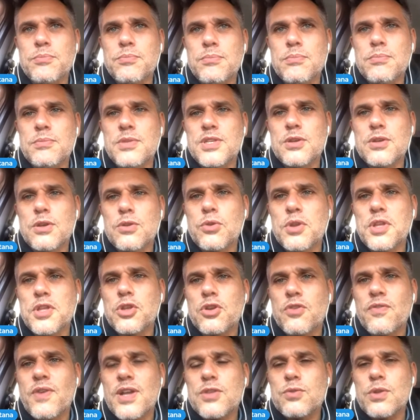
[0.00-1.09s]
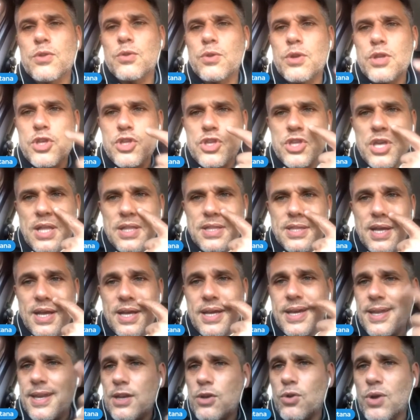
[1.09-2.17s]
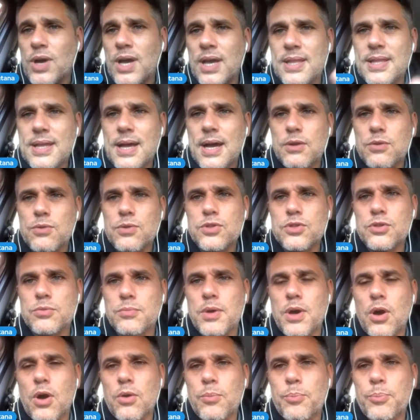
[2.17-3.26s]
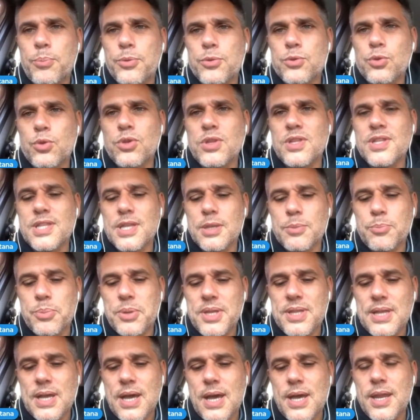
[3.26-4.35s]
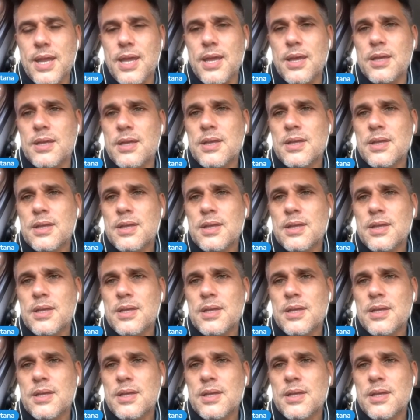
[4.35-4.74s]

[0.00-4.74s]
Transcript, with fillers: mi sono ritrovato adolescente anche Rino Gaetano, insomma ho potuto interpretare